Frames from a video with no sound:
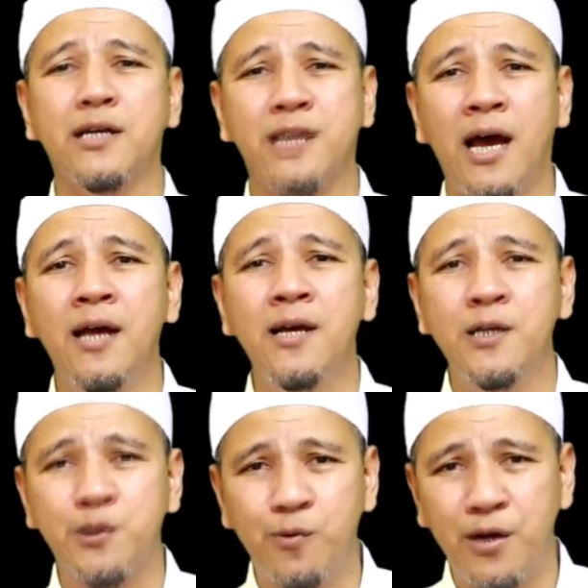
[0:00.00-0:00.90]

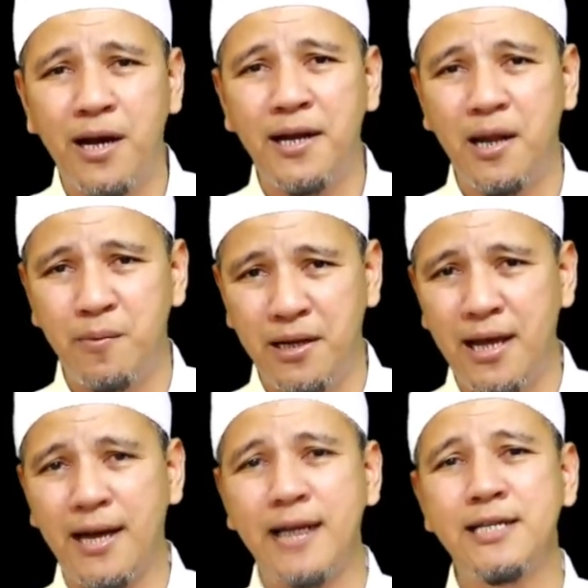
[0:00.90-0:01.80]
biasa. Semoga dengan
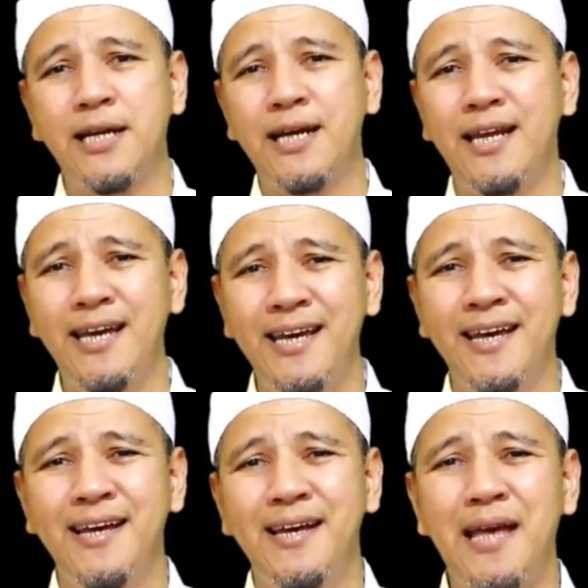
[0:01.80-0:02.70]
mendengar kajian
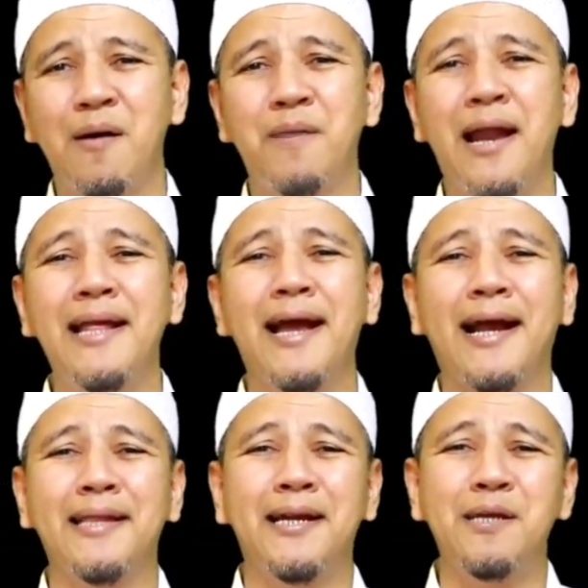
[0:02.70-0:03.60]
ini yang
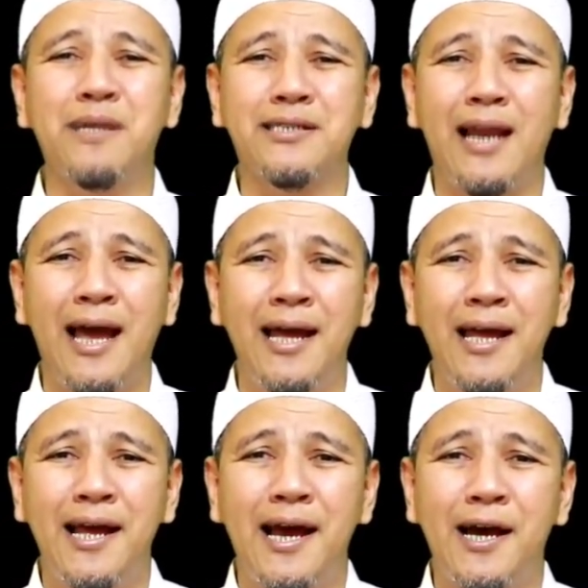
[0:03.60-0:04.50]
menanyakan tadi
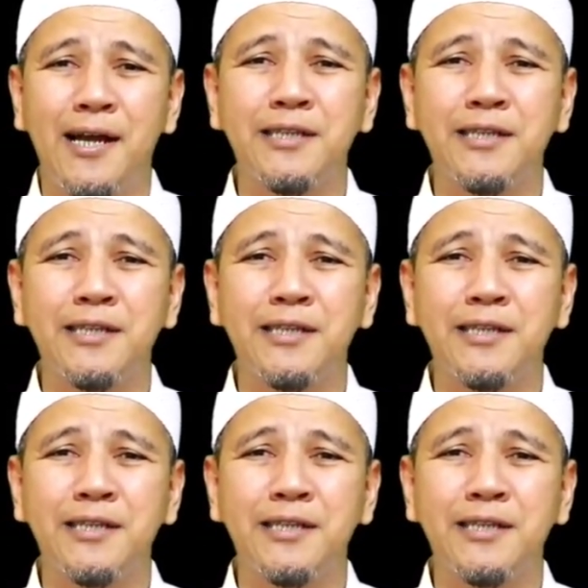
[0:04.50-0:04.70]
masalah Eh,